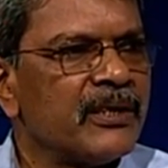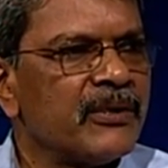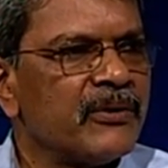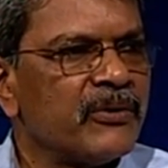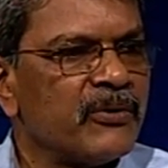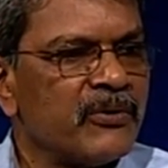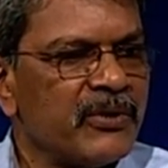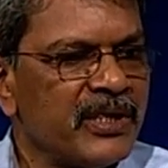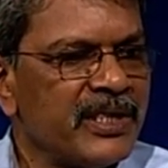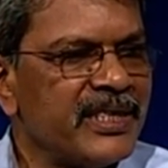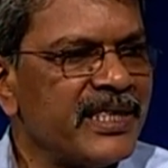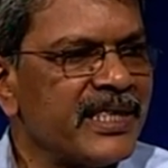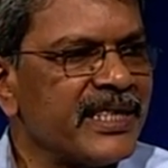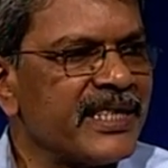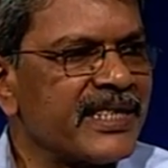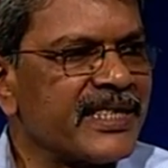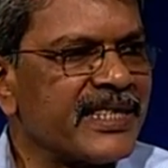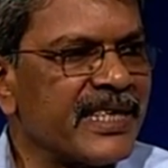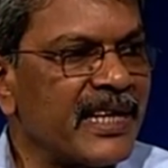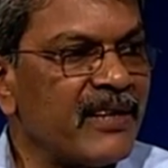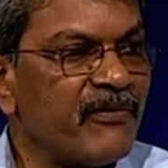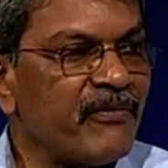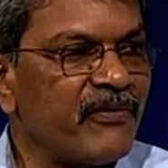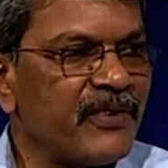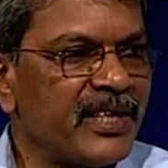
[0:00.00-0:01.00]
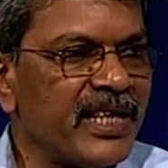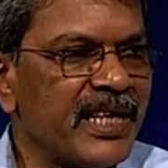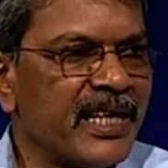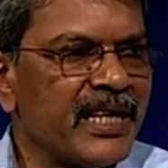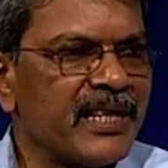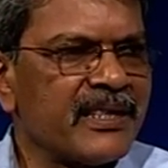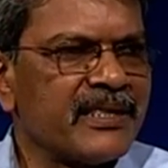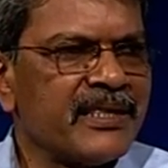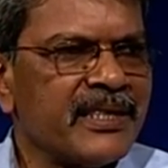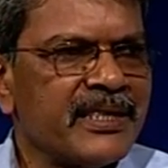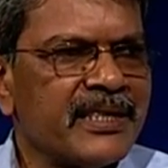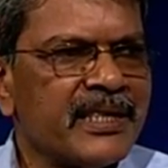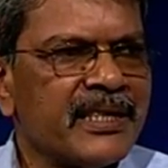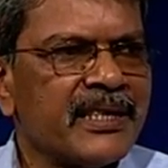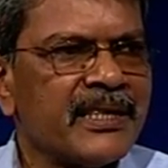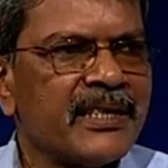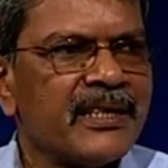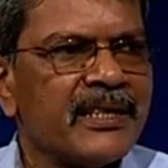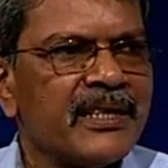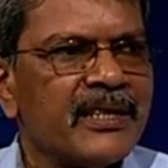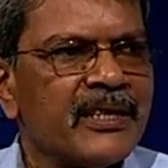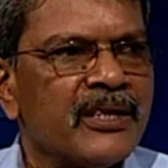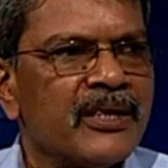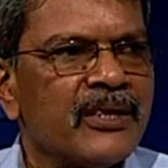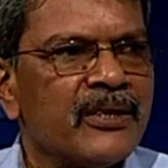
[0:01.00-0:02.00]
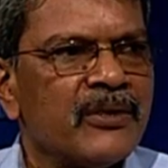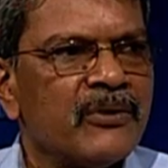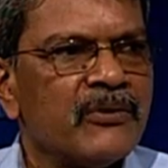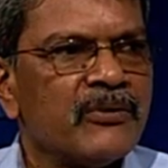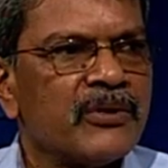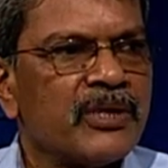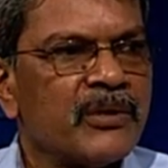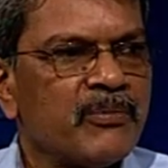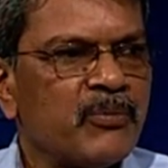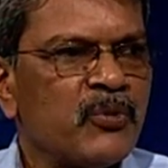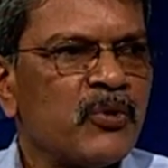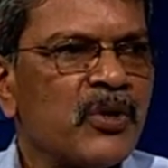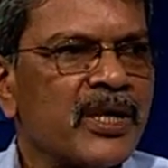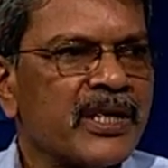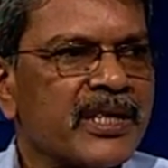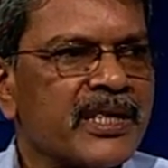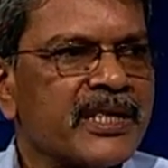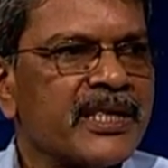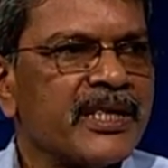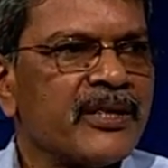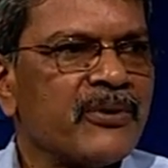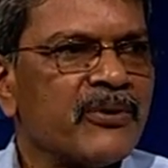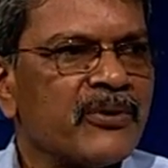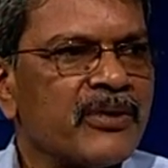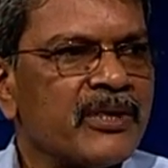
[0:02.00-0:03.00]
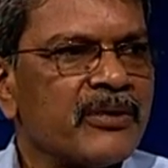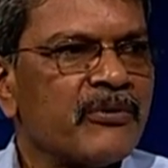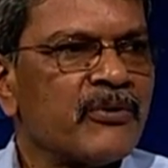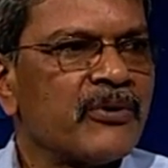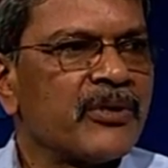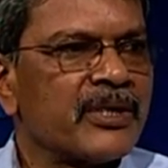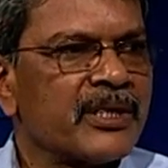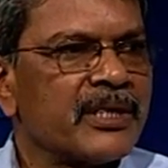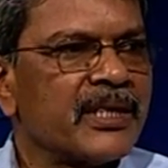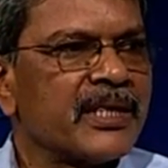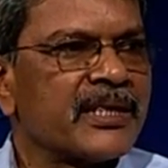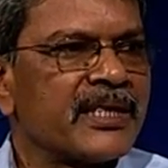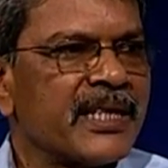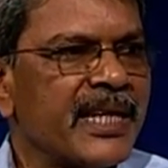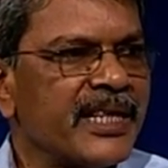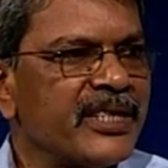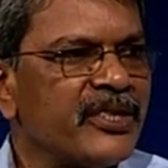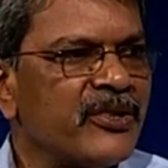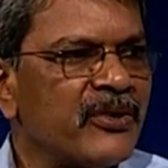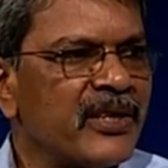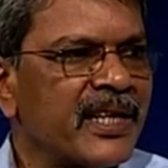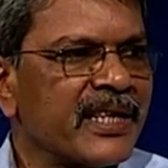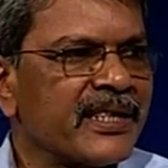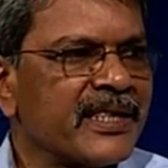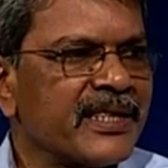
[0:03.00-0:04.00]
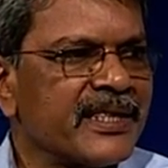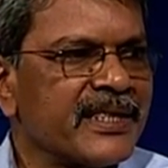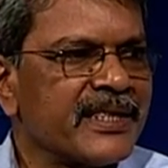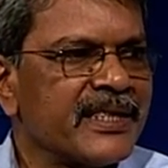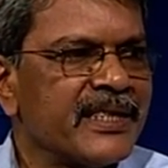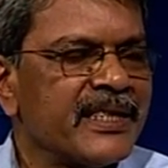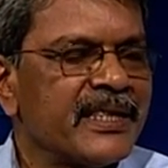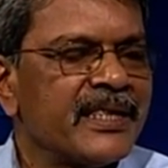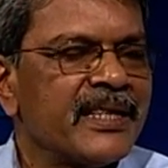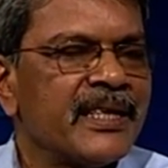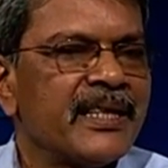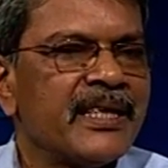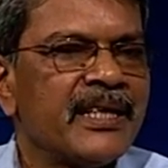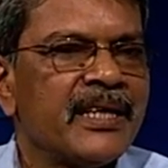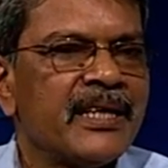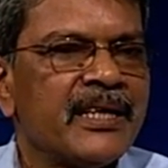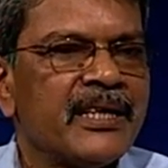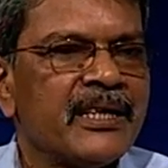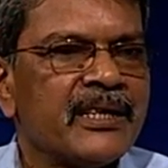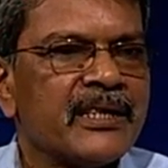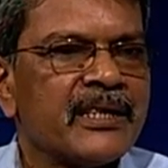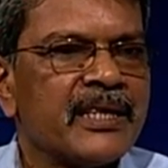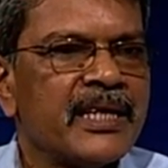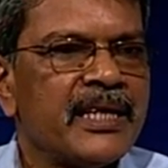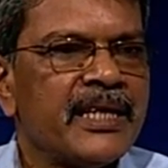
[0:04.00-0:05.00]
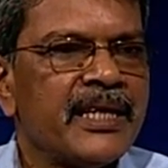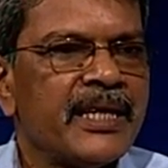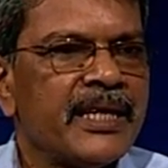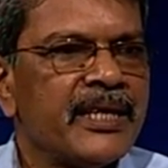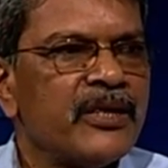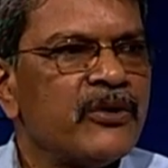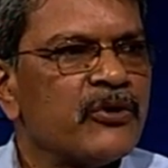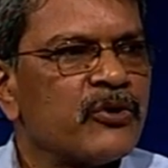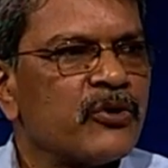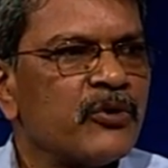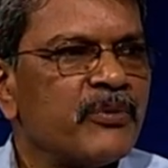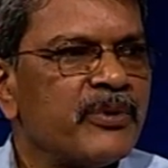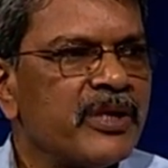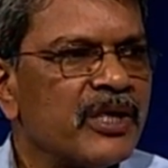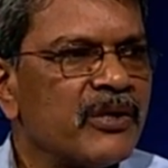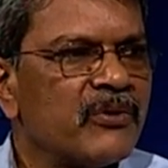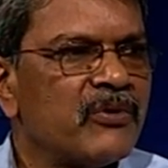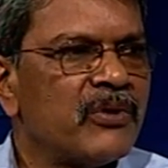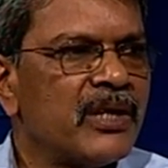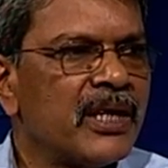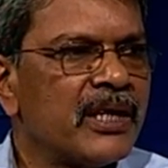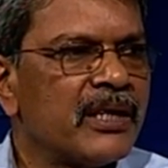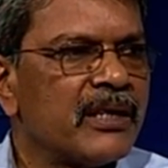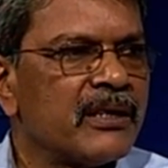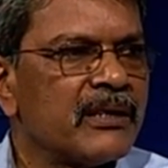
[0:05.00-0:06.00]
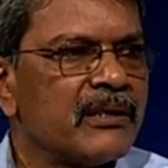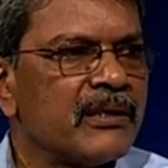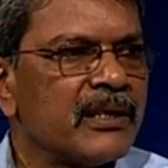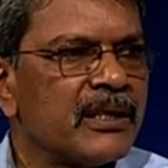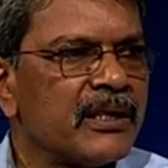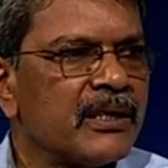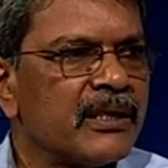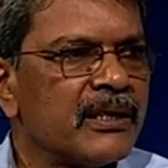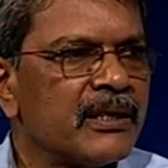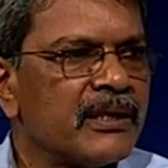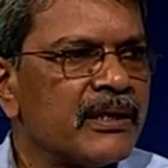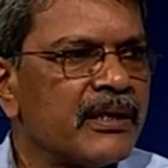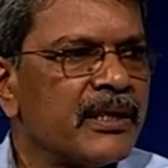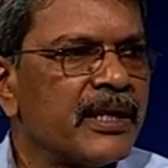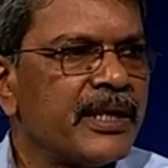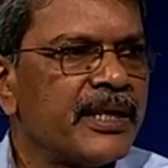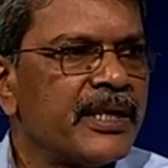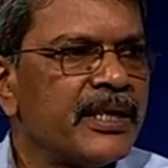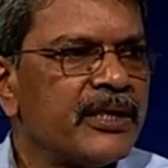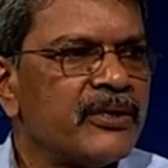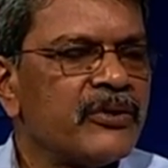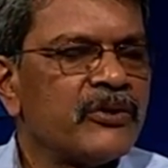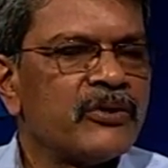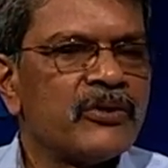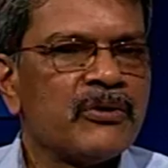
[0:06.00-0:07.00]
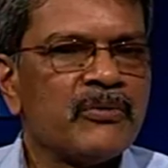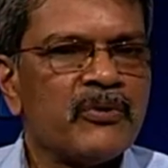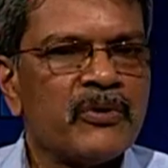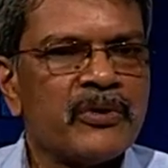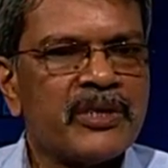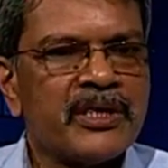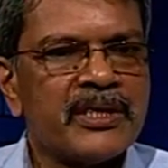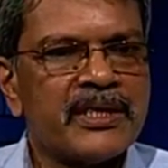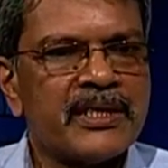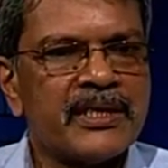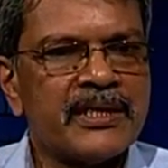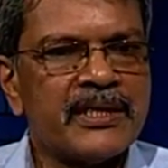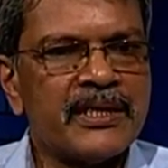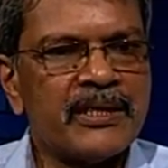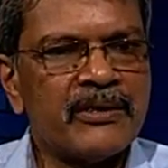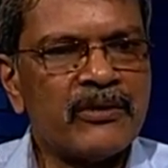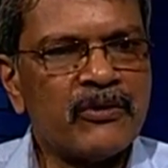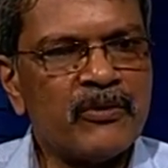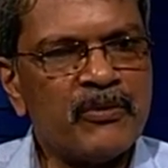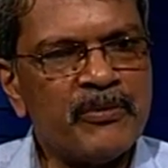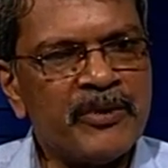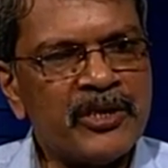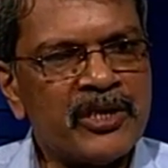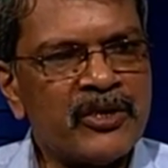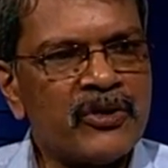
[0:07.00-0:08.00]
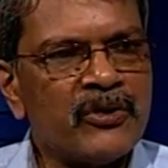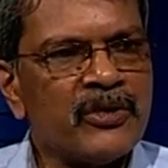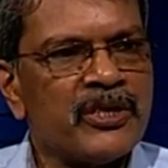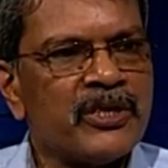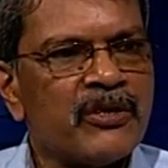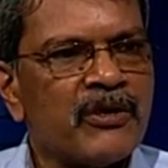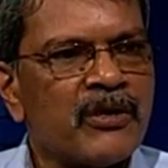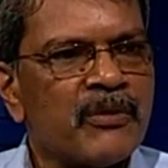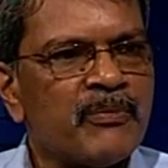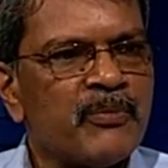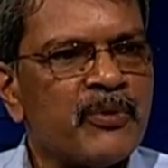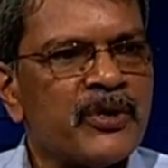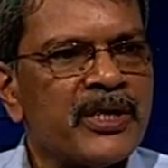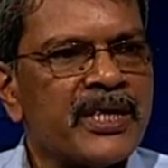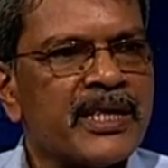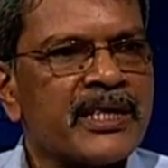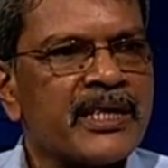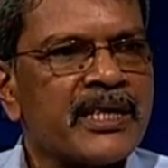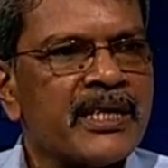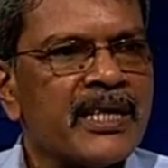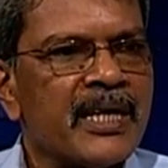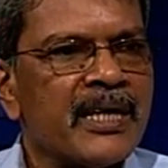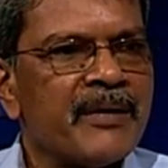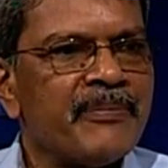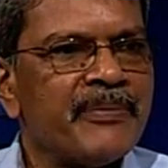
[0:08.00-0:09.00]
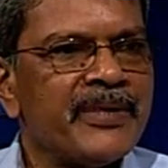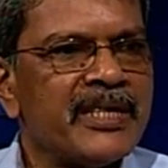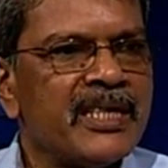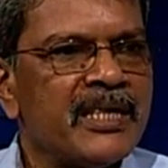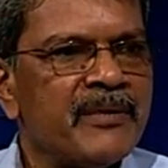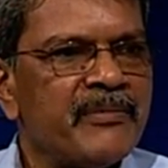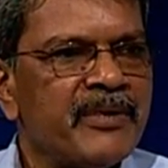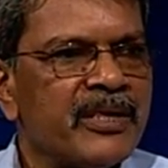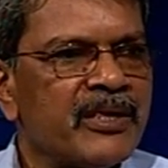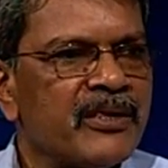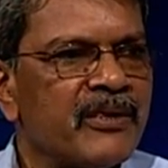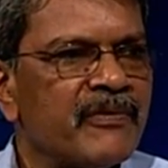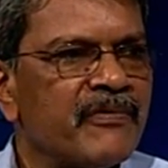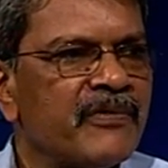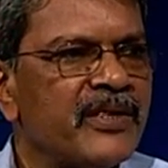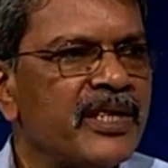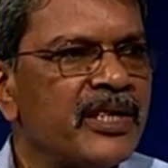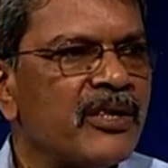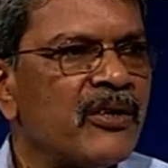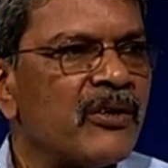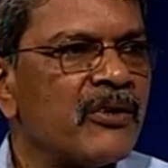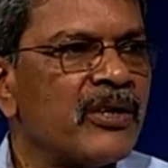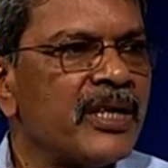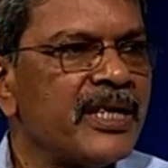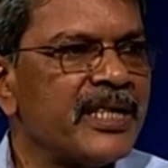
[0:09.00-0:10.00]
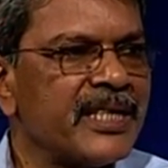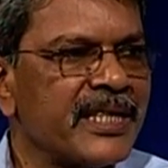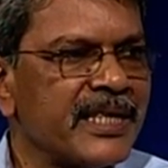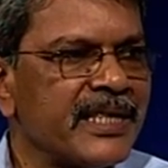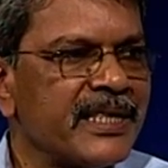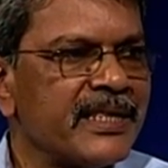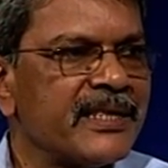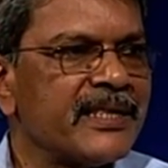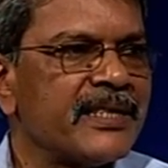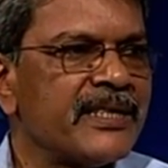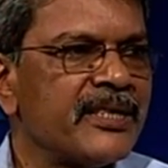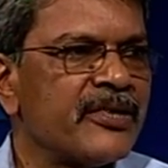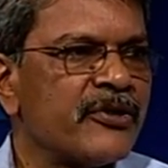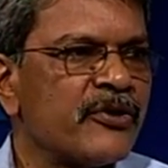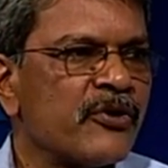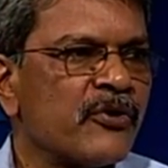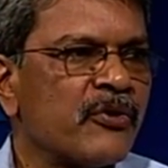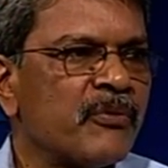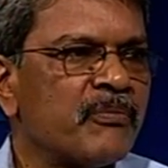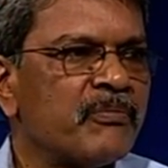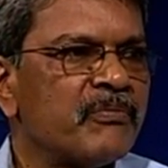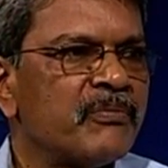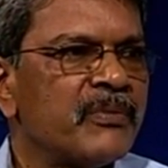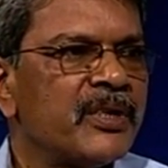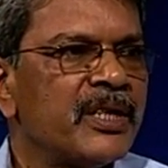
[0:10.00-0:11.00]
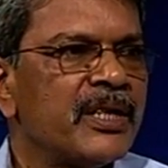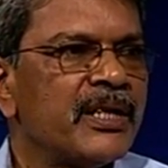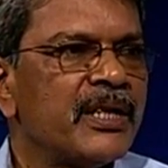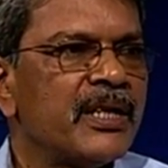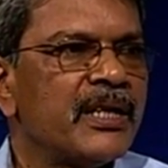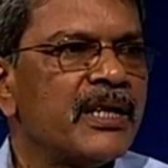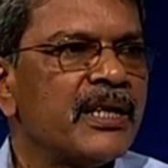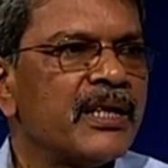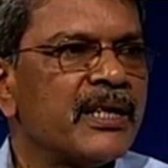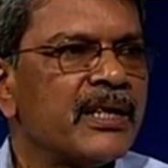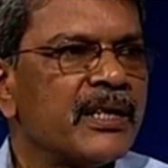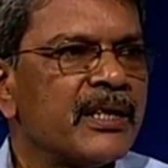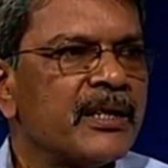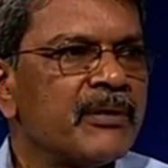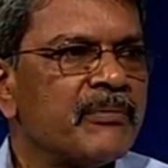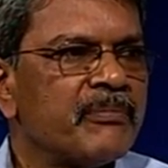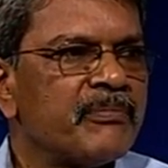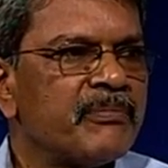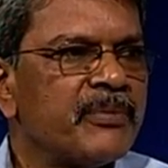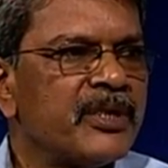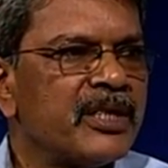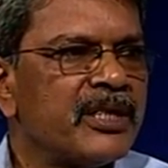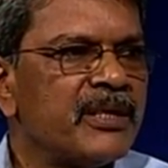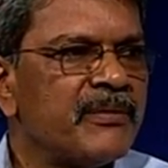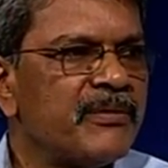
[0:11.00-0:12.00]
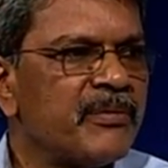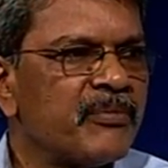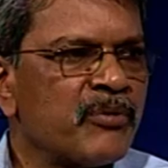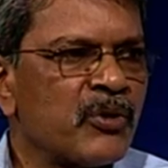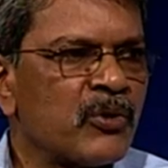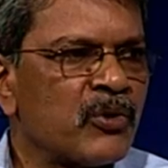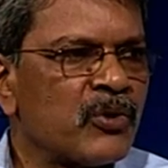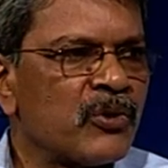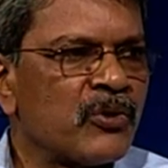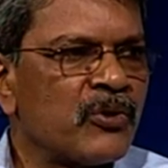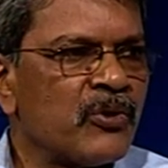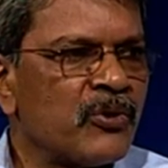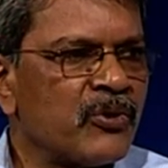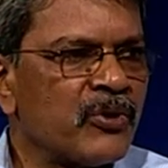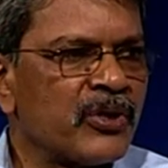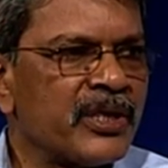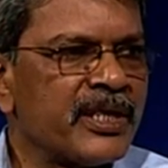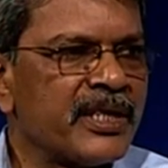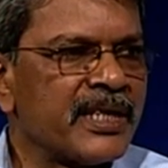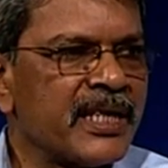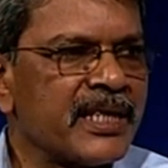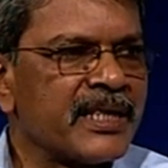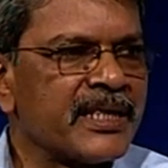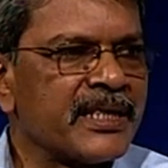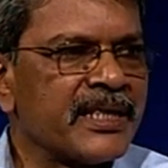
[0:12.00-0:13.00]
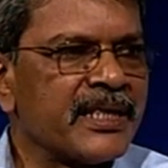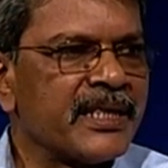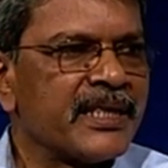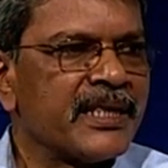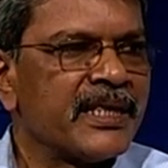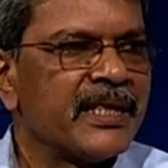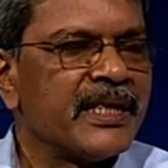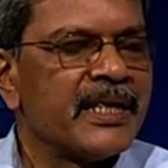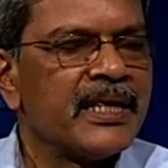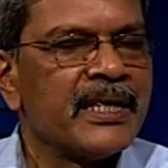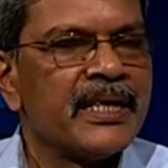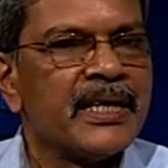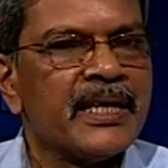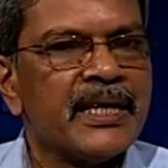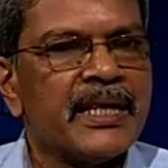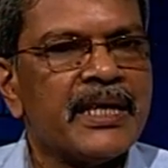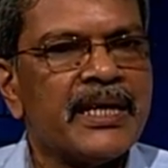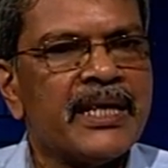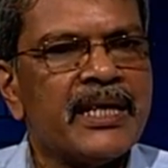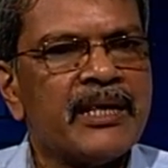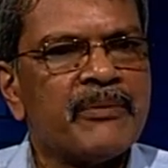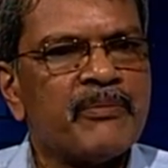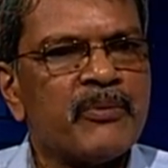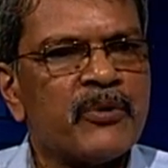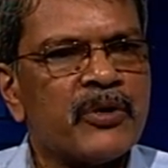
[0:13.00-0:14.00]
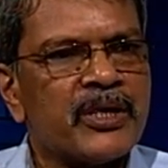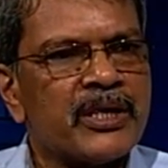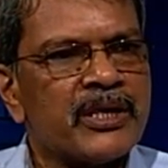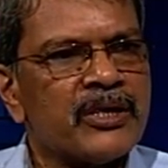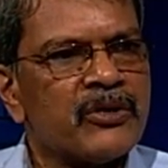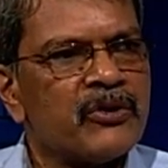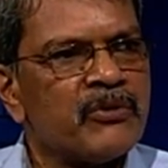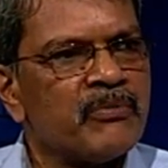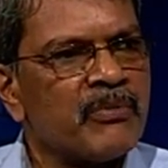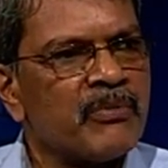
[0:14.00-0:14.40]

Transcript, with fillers: ও নিজেকে সেলফ কেয়ার যেটা ওটা পুরাটা সে করতে ওর একটা সাহায্য লাগতেছে তাহলে এই অসুবিধাগুলা এই জন্য বলতেছে যে কোভিড চলে যাওয়ার পরে একটা এপিডেমিক অফ ডিকন্ডিশনিং সিন্ড্রোম পৃথিবী প্রত্যক্ষ করতে যাচ্ছে এরপরে কিছু